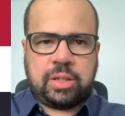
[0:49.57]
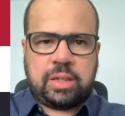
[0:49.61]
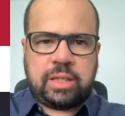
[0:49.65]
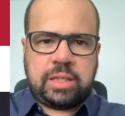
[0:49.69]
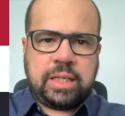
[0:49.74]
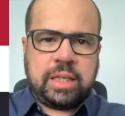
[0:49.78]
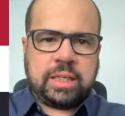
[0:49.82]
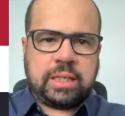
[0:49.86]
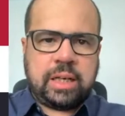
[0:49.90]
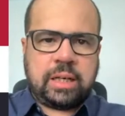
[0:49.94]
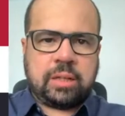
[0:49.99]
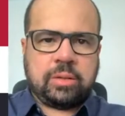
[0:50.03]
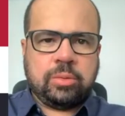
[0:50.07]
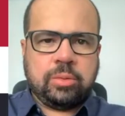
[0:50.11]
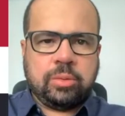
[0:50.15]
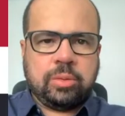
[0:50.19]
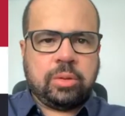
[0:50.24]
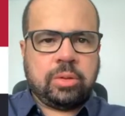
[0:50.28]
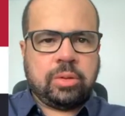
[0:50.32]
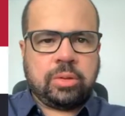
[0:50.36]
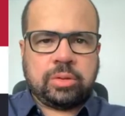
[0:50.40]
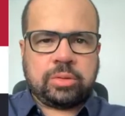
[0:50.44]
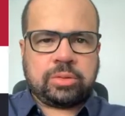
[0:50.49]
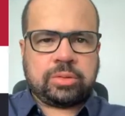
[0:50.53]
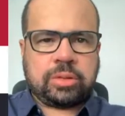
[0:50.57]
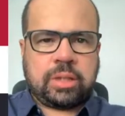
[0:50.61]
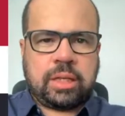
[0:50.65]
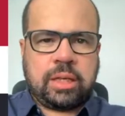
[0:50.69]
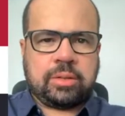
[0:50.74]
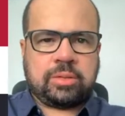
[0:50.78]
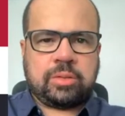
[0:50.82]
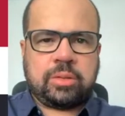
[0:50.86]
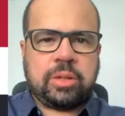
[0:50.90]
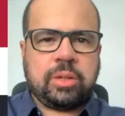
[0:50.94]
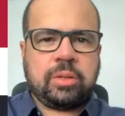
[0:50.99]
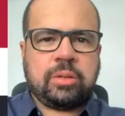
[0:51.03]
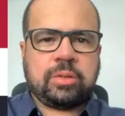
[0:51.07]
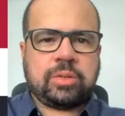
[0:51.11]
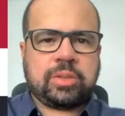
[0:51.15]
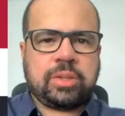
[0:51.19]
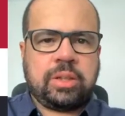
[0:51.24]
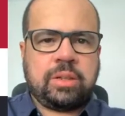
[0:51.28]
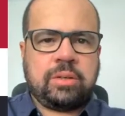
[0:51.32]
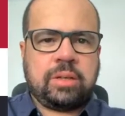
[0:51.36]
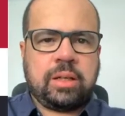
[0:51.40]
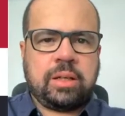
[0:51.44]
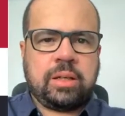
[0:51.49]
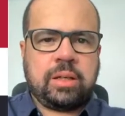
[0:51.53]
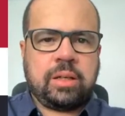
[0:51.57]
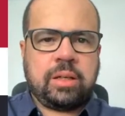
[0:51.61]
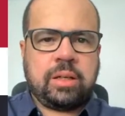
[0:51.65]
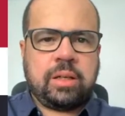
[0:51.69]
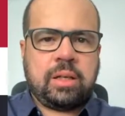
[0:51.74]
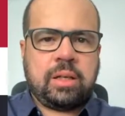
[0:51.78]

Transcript: y en algunos casos inclusive